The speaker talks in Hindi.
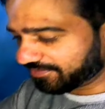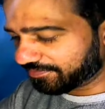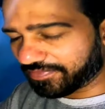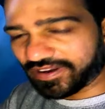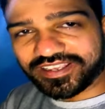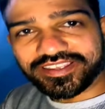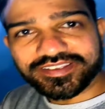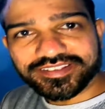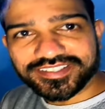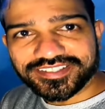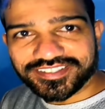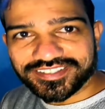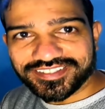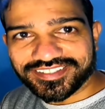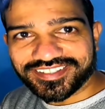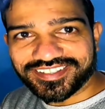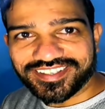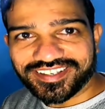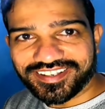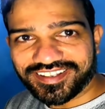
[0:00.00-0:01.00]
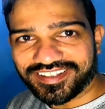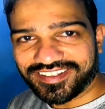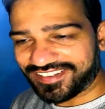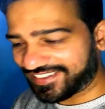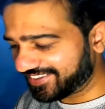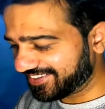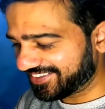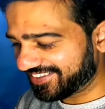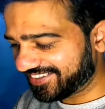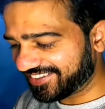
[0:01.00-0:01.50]
और भाई
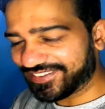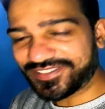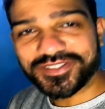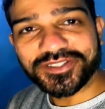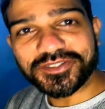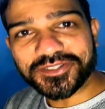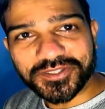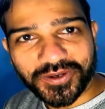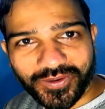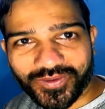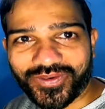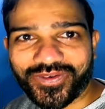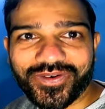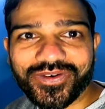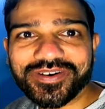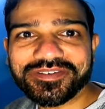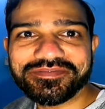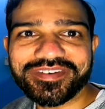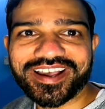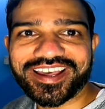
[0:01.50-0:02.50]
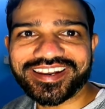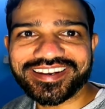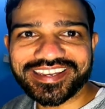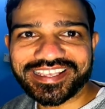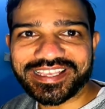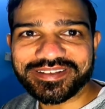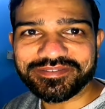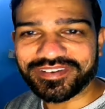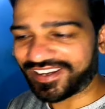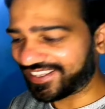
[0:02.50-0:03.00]
जो छोंक
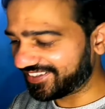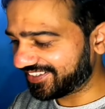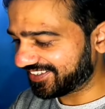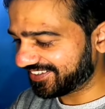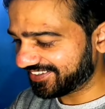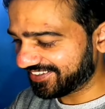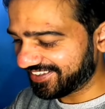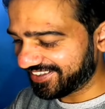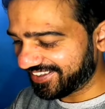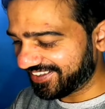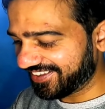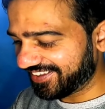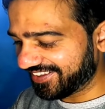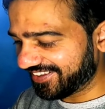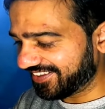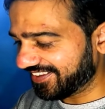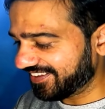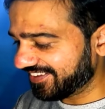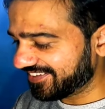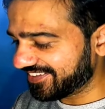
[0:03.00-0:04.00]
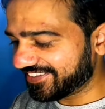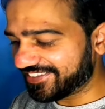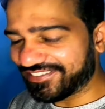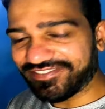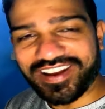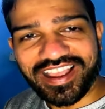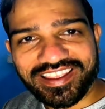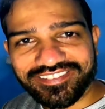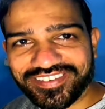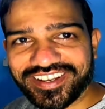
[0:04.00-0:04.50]
मारने के बाद
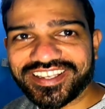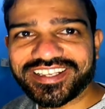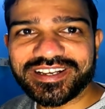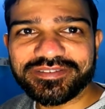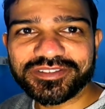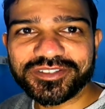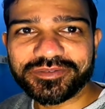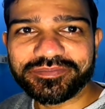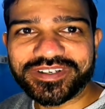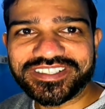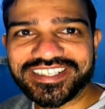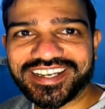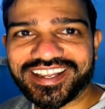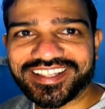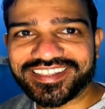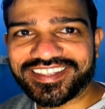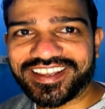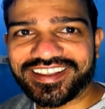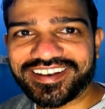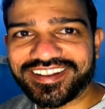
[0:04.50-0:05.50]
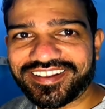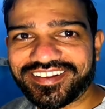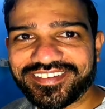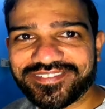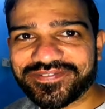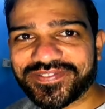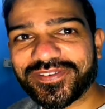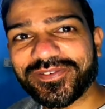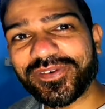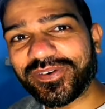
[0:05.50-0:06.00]
बाय बाय का जो मज़ा आता है ना
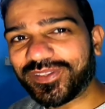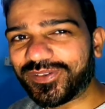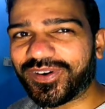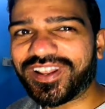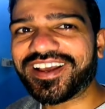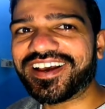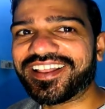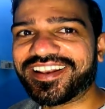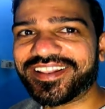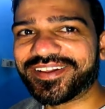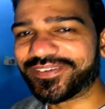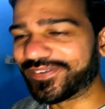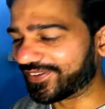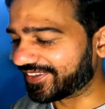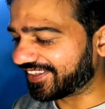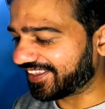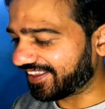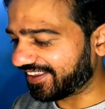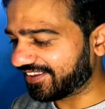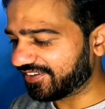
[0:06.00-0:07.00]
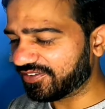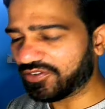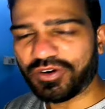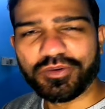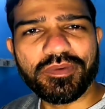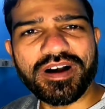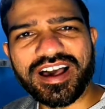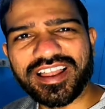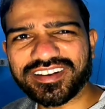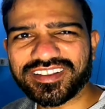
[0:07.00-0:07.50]
वो थोड़ा अलग होता
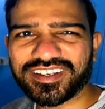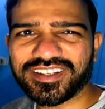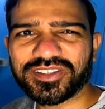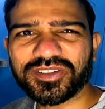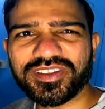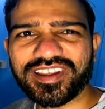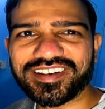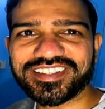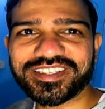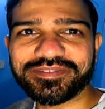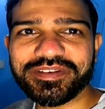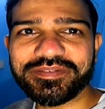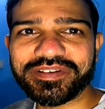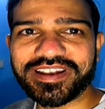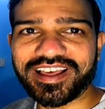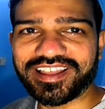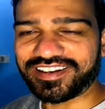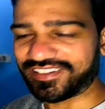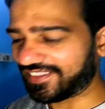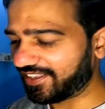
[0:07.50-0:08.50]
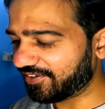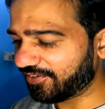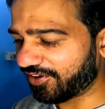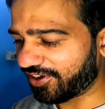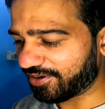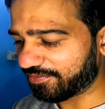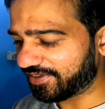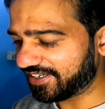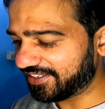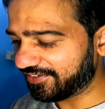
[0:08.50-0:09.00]
है उबाल करके तो यार सभी बना लेते हैं
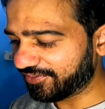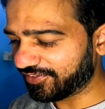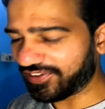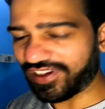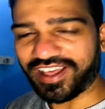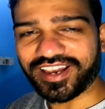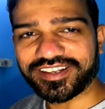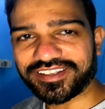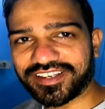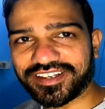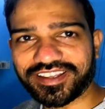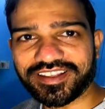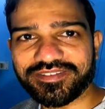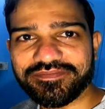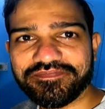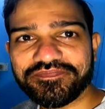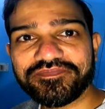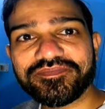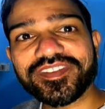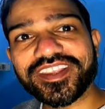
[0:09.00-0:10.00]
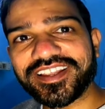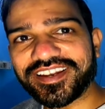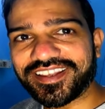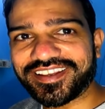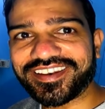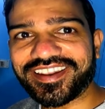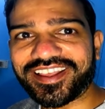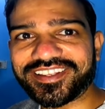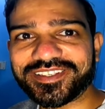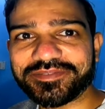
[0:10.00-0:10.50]
नॉर्मली वो डाल करके
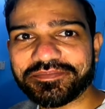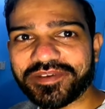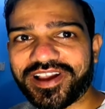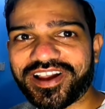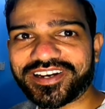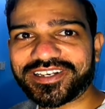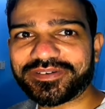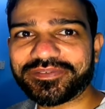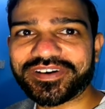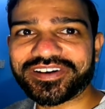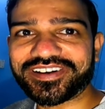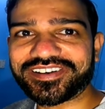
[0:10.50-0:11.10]
लेकिन ऐसे प्याज